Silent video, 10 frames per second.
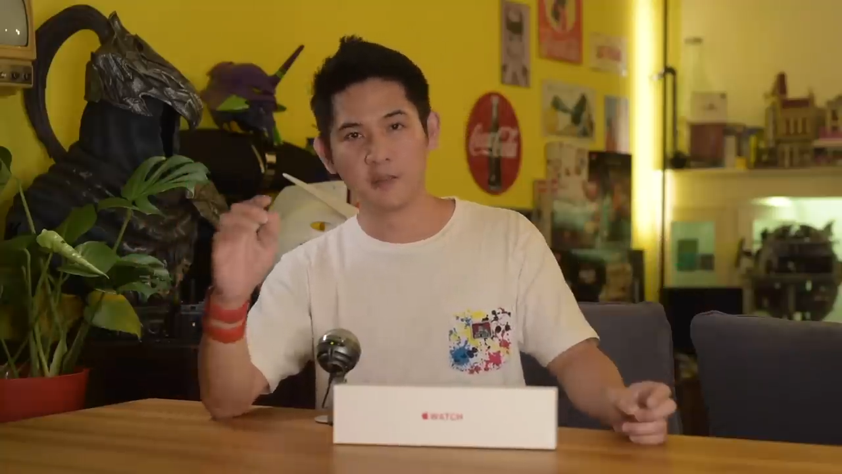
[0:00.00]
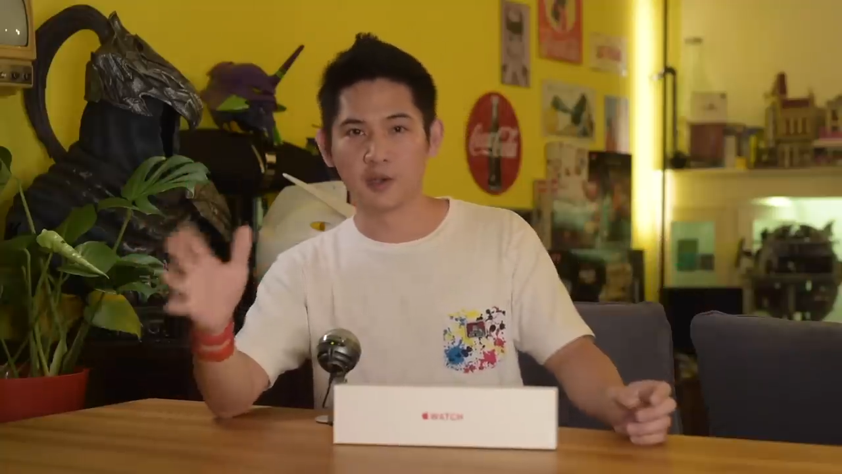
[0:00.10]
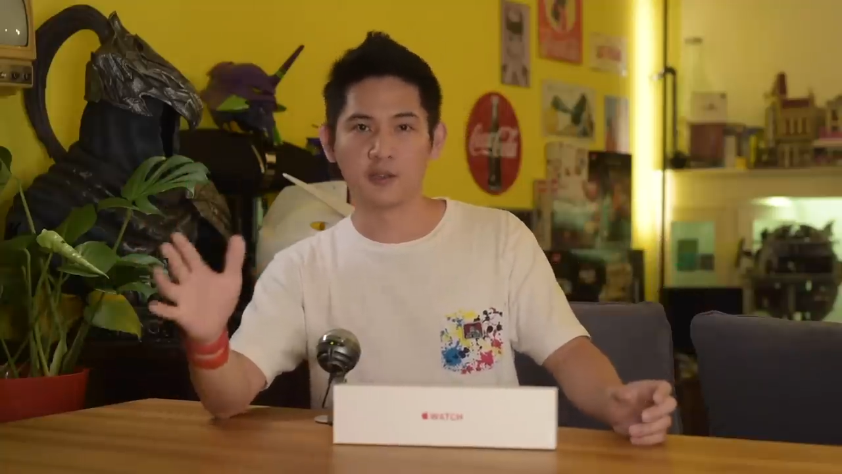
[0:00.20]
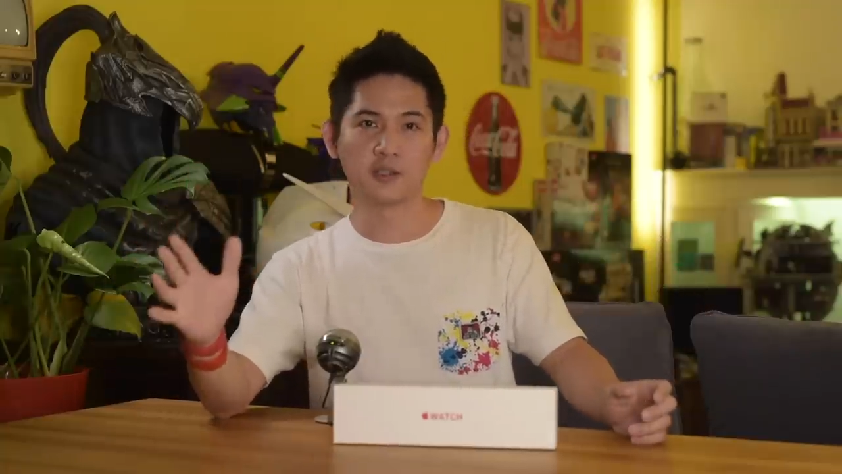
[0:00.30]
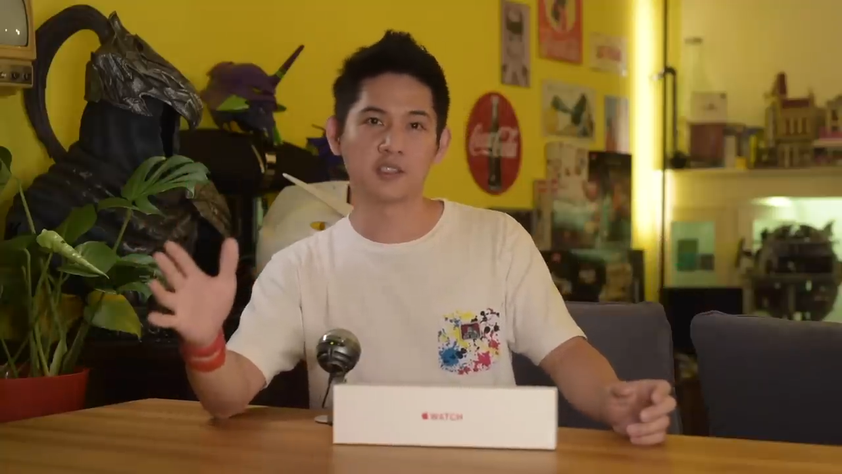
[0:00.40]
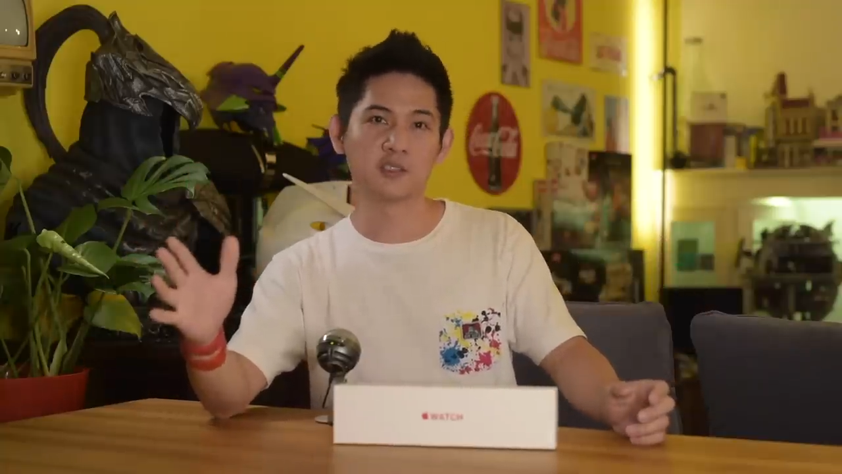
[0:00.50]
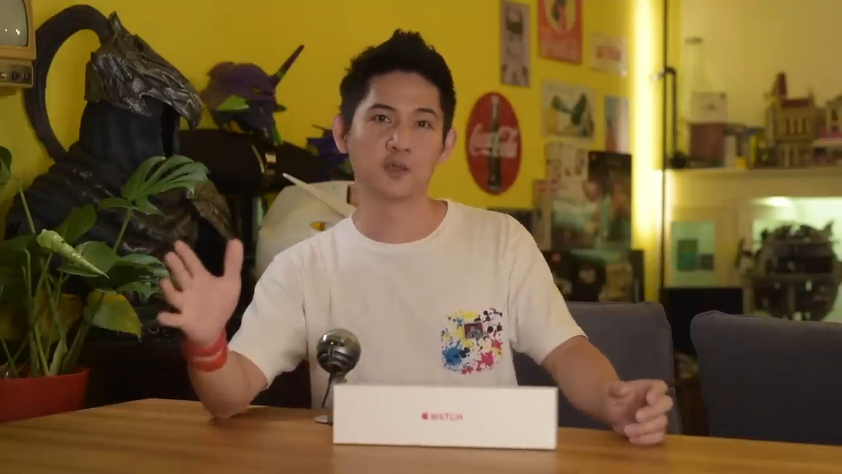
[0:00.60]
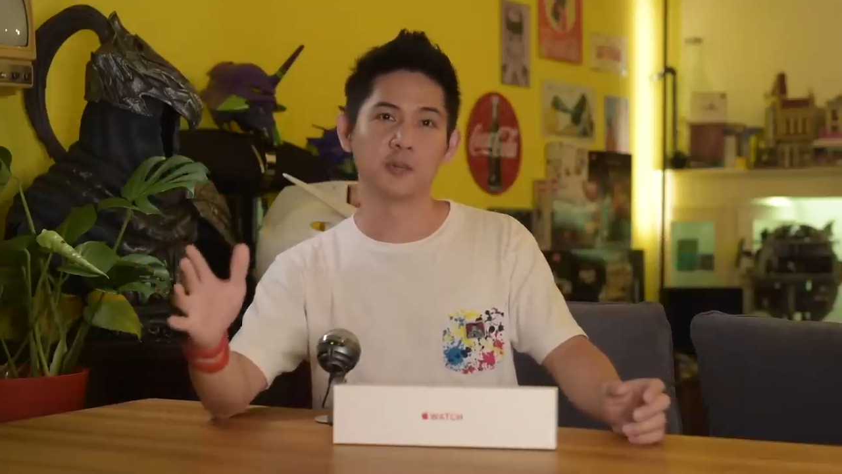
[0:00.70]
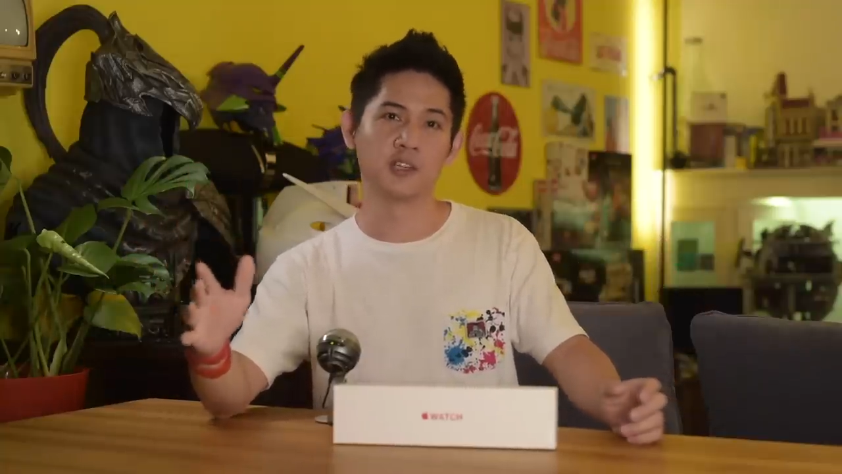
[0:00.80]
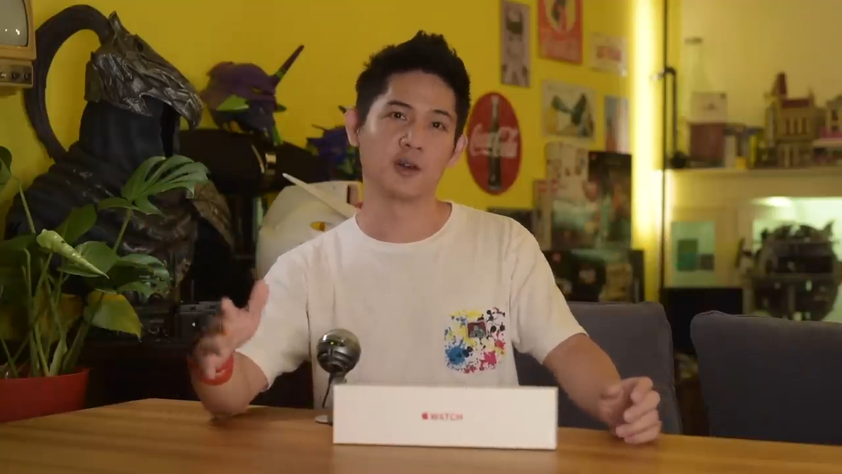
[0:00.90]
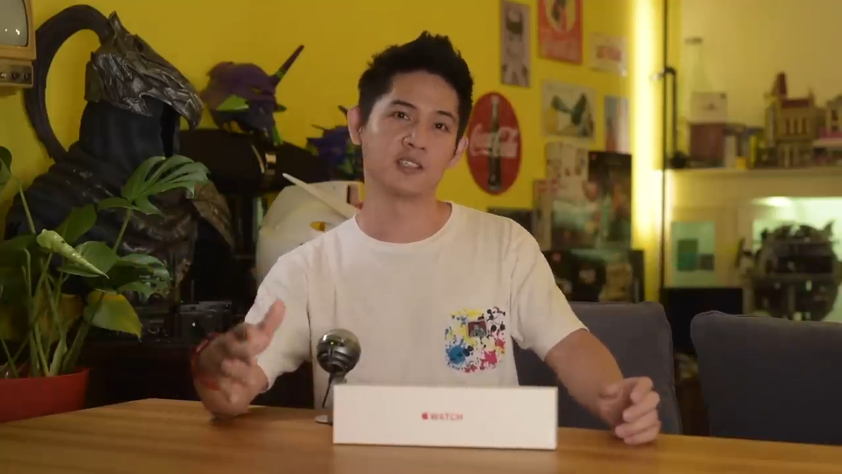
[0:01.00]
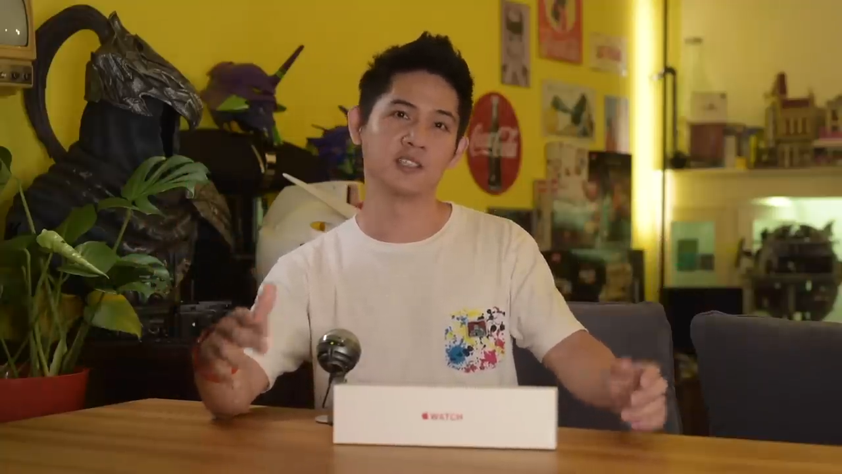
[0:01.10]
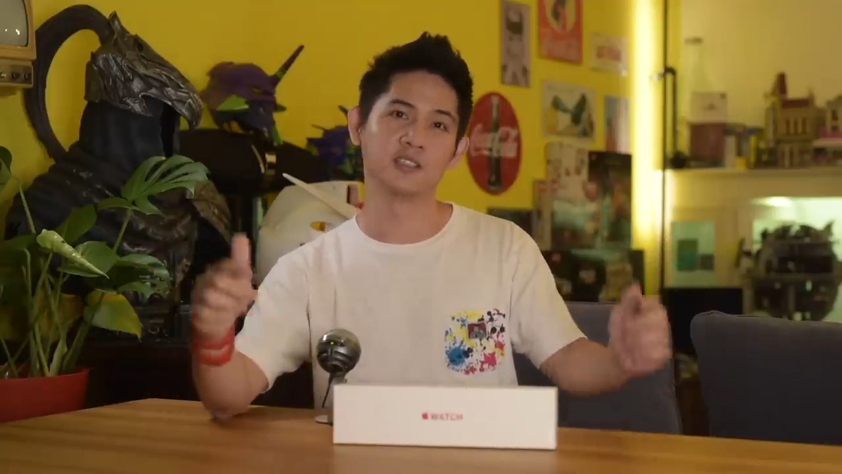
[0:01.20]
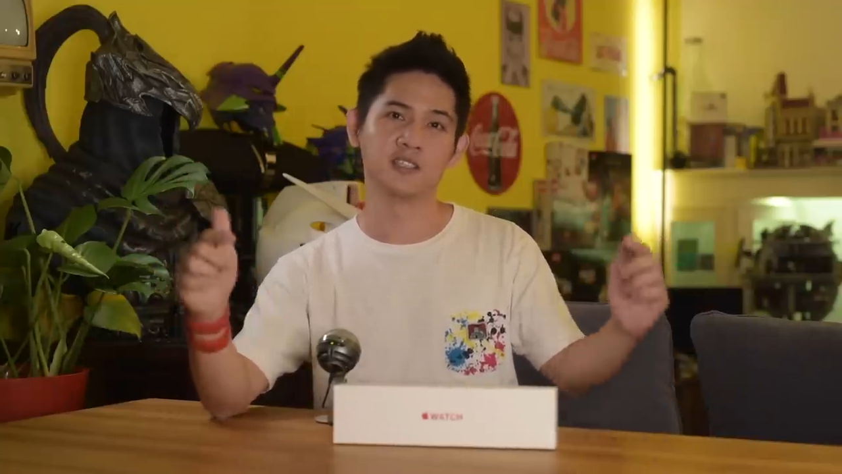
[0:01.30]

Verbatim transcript: 没有看过这个作品的话，记得